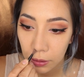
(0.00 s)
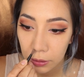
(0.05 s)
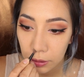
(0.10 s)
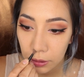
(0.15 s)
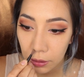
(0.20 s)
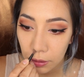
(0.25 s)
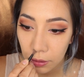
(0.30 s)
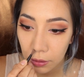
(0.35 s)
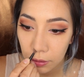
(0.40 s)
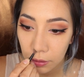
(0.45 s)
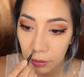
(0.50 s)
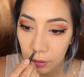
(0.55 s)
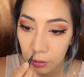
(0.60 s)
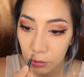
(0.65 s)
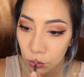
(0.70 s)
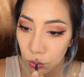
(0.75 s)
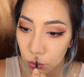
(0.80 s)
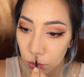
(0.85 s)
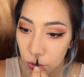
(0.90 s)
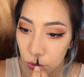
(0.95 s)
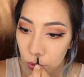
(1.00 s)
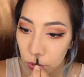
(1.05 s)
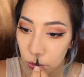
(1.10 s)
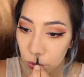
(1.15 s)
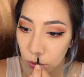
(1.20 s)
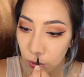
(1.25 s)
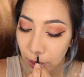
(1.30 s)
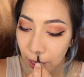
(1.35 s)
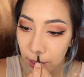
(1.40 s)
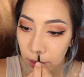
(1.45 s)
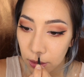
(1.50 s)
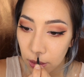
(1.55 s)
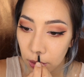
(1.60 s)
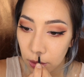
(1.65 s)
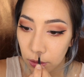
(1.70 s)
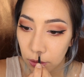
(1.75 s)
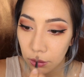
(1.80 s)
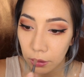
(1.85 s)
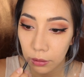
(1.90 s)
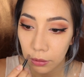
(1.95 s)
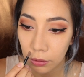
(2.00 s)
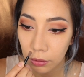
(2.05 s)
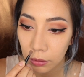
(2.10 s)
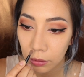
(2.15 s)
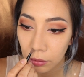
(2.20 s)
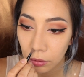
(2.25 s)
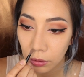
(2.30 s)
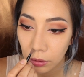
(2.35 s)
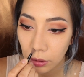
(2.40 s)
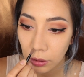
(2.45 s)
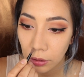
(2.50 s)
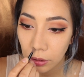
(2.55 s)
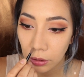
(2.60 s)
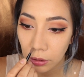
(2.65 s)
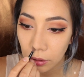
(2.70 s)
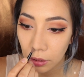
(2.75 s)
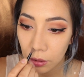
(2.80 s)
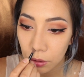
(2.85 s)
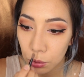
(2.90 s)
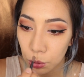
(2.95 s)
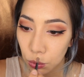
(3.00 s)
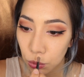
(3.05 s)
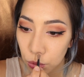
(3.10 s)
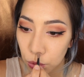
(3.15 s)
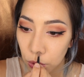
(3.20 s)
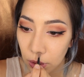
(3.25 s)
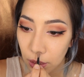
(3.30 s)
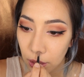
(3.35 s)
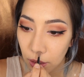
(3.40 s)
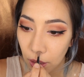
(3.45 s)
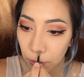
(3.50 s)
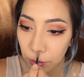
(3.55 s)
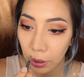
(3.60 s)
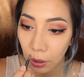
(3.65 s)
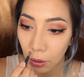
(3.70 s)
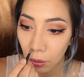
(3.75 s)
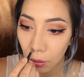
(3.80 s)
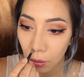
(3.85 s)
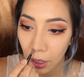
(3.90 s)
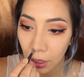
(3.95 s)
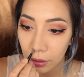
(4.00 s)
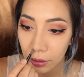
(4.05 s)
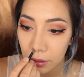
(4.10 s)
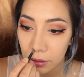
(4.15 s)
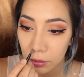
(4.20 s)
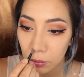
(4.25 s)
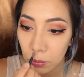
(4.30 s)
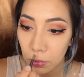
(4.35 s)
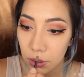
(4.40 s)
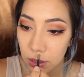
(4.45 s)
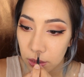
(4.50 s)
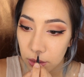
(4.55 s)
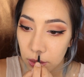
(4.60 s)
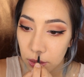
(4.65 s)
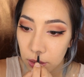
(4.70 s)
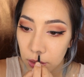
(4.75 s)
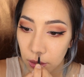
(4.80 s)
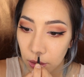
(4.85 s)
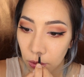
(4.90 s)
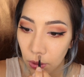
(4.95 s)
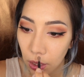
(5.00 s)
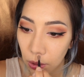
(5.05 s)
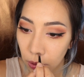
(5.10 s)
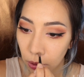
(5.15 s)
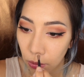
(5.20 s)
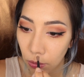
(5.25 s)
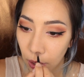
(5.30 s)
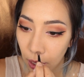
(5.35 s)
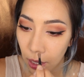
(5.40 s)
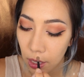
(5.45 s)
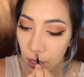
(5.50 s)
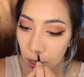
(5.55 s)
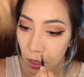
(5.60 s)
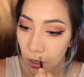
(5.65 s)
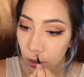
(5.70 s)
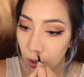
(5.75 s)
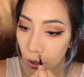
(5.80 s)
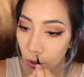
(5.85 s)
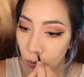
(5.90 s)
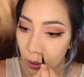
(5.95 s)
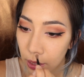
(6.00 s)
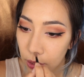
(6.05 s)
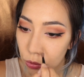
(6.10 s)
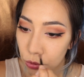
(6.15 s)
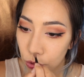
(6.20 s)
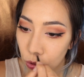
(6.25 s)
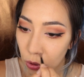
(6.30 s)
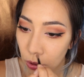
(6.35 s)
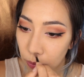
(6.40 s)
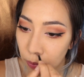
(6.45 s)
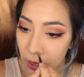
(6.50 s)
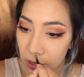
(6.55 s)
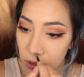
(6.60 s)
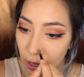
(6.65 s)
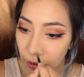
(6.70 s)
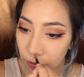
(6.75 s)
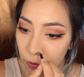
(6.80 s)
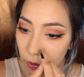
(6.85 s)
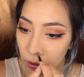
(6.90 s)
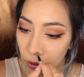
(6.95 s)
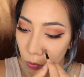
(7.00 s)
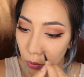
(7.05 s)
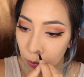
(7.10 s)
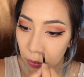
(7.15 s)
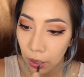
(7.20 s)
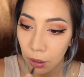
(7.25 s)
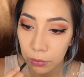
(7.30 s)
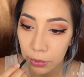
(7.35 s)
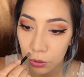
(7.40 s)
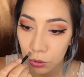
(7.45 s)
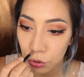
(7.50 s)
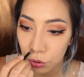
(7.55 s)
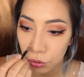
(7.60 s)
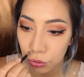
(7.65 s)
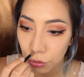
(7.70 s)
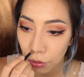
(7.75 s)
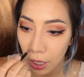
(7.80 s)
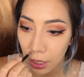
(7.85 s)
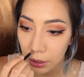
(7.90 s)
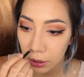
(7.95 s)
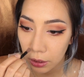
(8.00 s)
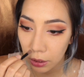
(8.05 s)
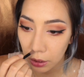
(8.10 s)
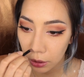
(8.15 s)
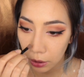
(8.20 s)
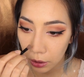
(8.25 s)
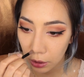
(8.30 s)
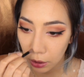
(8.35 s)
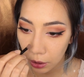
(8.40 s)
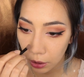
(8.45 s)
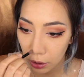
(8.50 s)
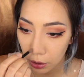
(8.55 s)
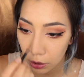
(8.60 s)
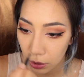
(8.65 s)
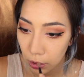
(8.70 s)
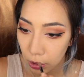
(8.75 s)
这个呢就是看个人自己斟酌决定要不要画，但是我自己的话会画，然后完了之后会把残粉呢往旁边刷一点点，